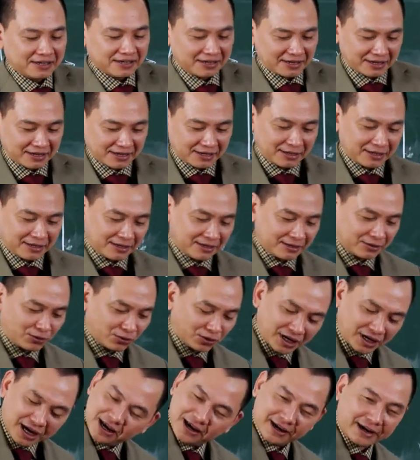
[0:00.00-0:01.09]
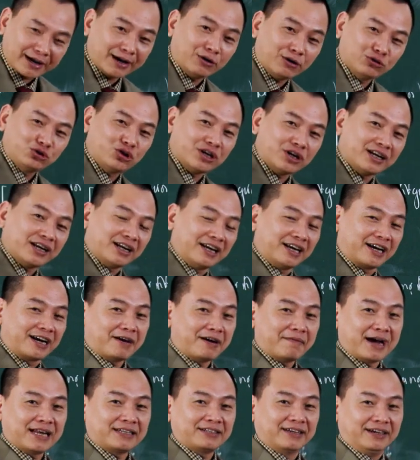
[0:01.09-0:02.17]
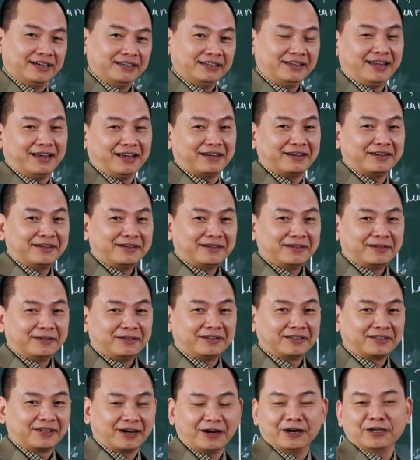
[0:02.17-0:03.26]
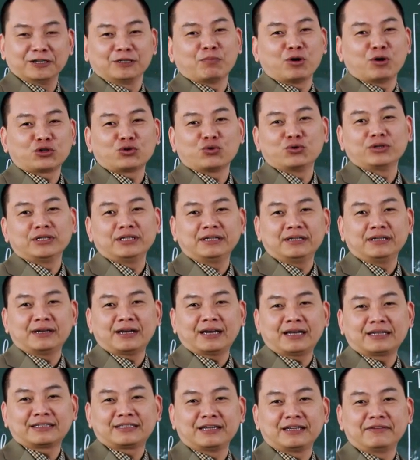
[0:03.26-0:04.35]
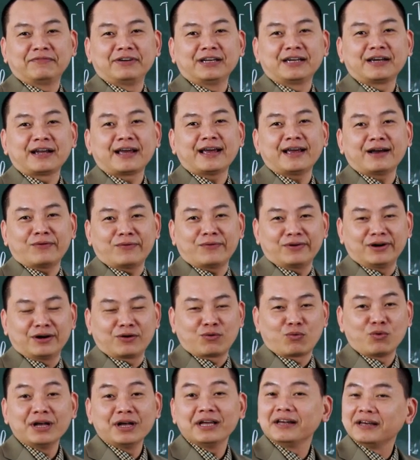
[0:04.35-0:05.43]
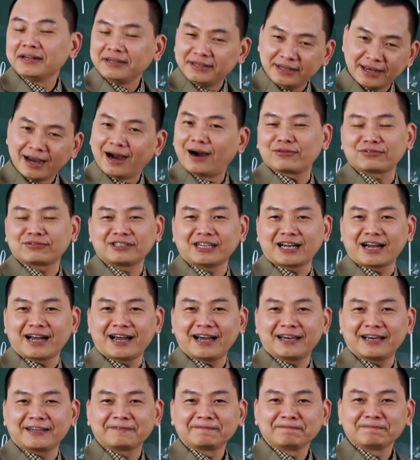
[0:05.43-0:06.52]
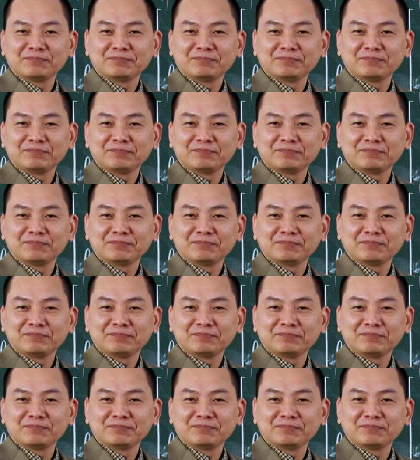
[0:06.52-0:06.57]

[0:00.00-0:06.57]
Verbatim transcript: à, tôi kể cái câu chuyện này để các bạn thấy là à, thời bọn tôi là sinh viên nghèo ở quê lên đi học chẳng hạn